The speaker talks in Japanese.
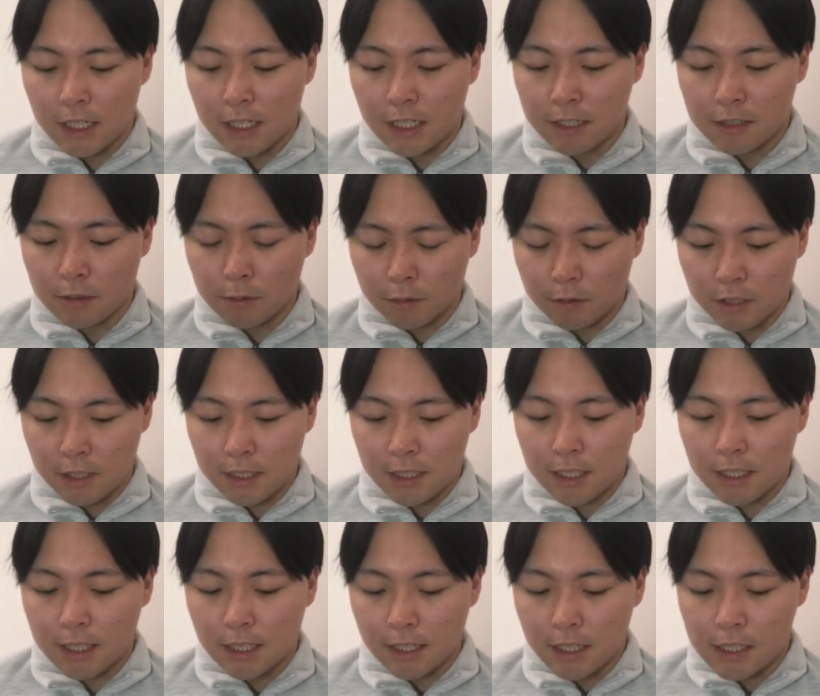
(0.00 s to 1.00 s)
えー、そこに
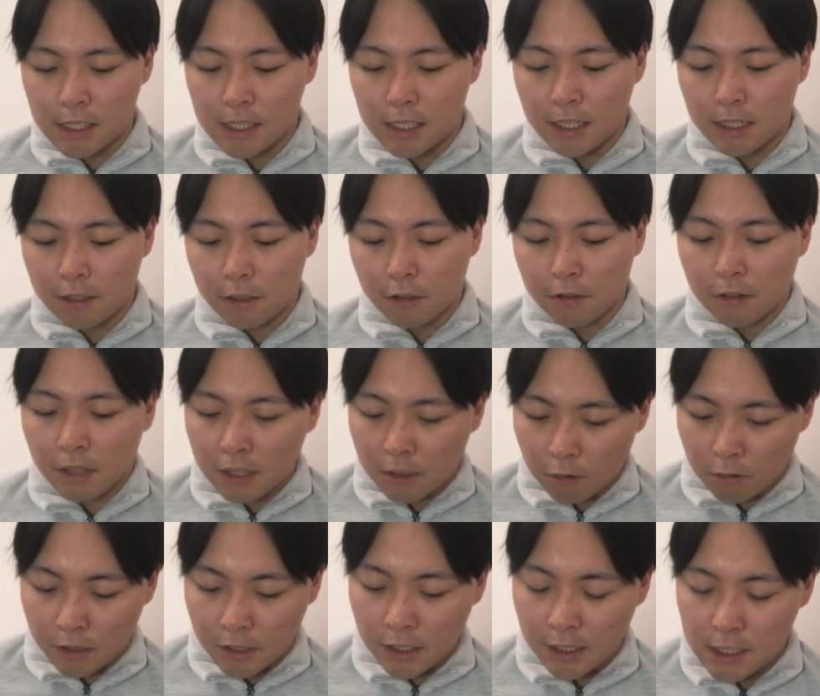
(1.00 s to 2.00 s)
期待して今日は
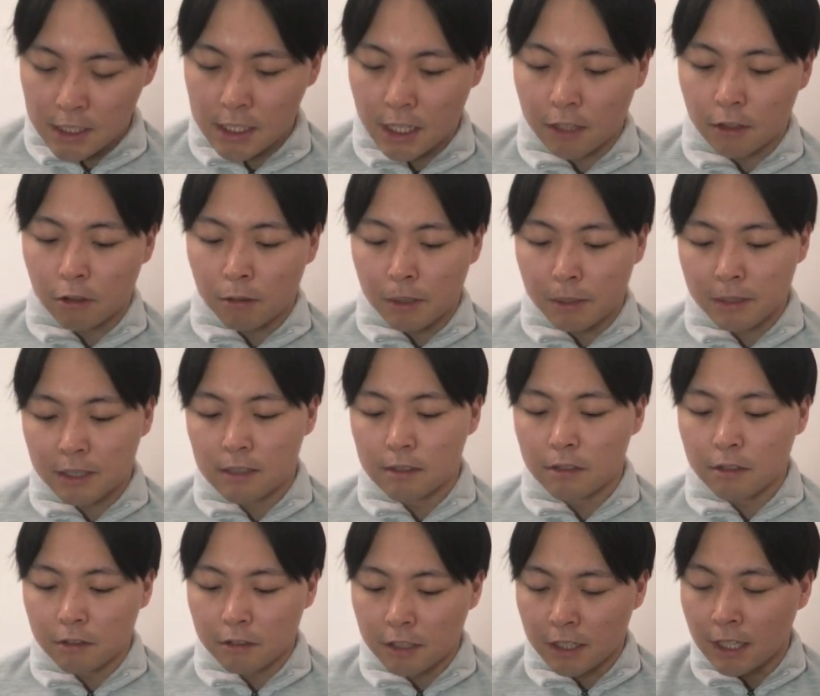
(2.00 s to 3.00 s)
終わりにしたいと思います
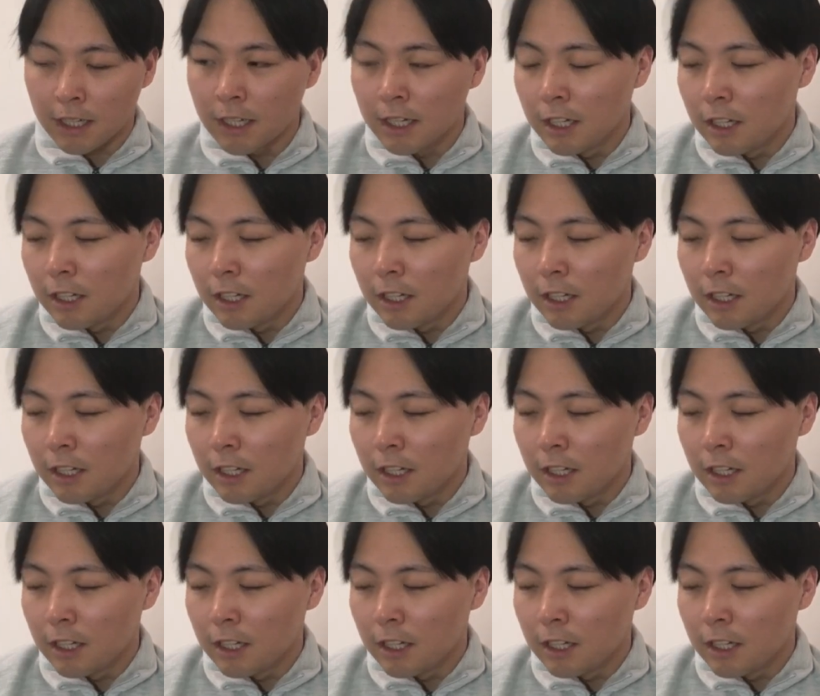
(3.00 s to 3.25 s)
ということで